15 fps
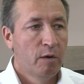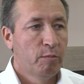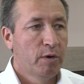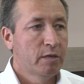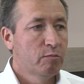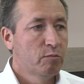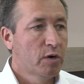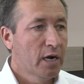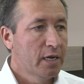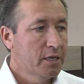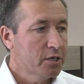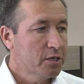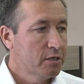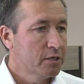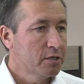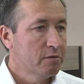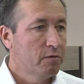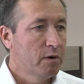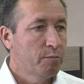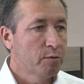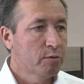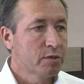Поэтому, конечно же,
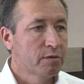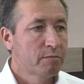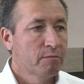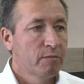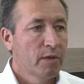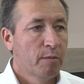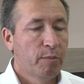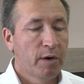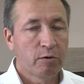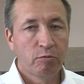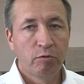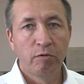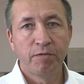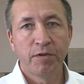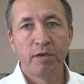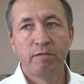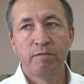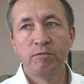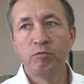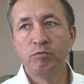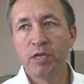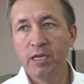вопрос парковки
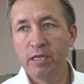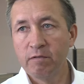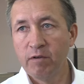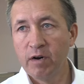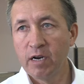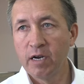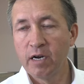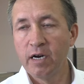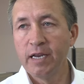внутри двора,